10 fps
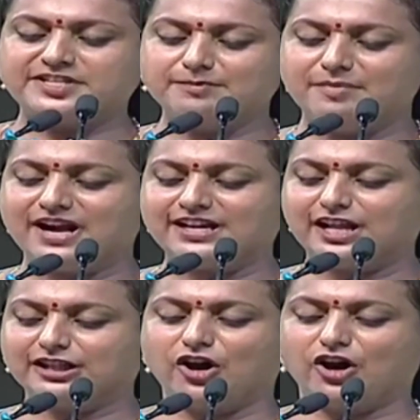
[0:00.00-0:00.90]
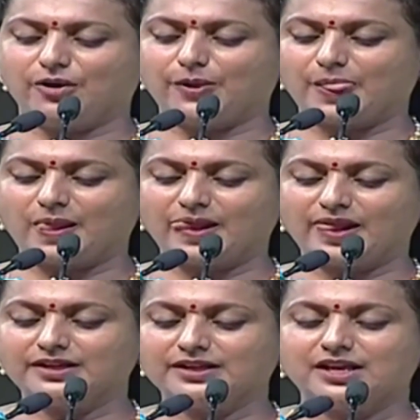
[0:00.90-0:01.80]
మళ్లీ ప్రజలే తగిన బుద్ధి
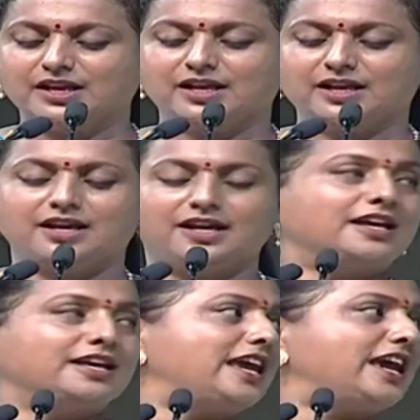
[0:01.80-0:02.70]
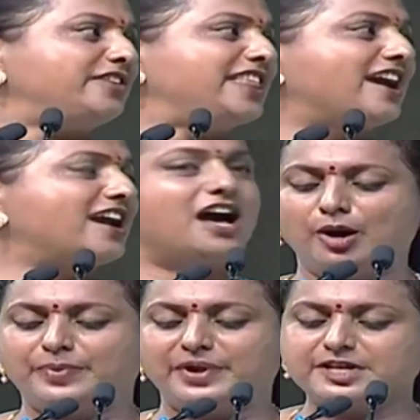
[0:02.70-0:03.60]
చెప్పాలని రోజా పిలుపునిచ్చారు
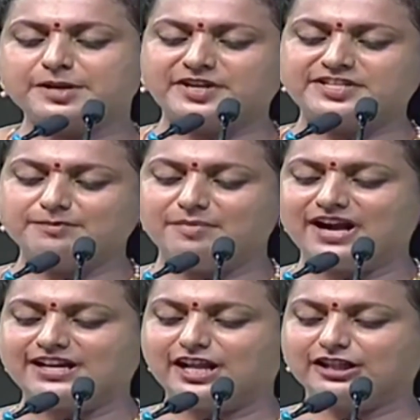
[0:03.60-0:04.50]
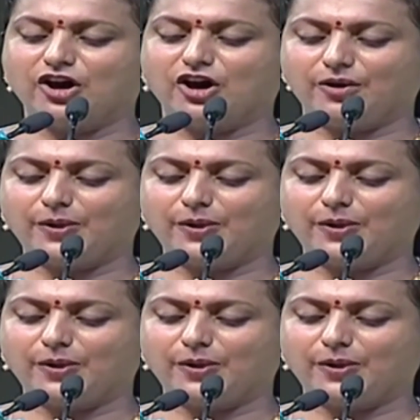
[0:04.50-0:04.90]
పిచ్చి పిచ్చి మాటలతో